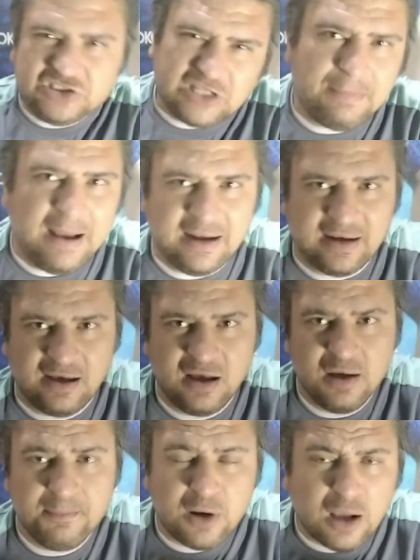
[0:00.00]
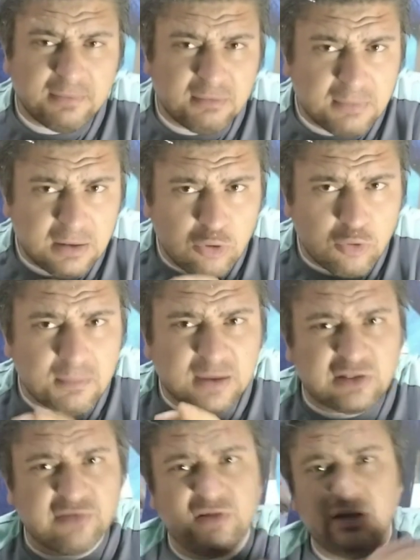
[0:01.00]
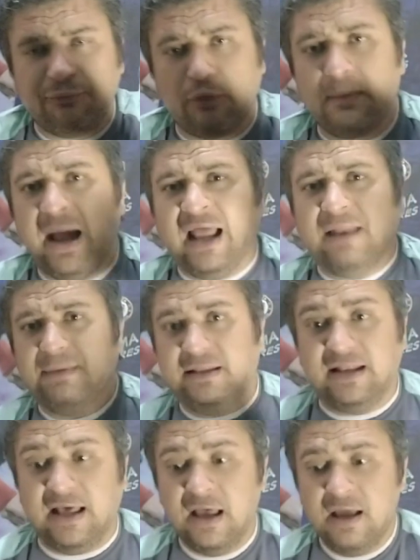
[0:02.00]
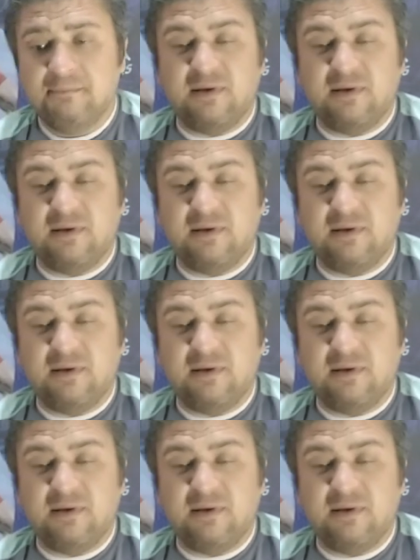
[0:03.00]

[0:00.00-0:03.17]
شبهنا برغم من ان هم تصنيفهم اعلى مننا